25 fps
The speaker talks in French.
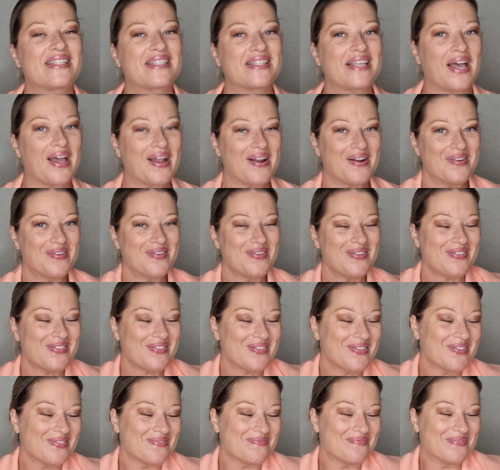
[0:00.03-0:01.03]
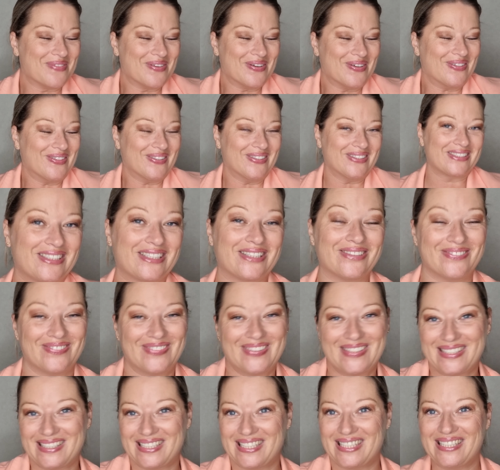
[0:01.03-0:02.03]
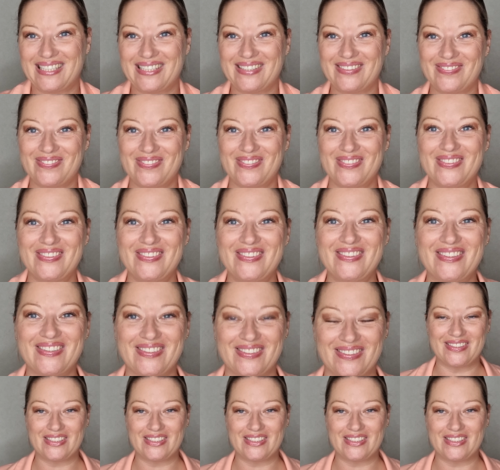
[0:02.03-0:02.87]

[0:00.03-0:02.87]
Salut tout le monde, comment allez-vous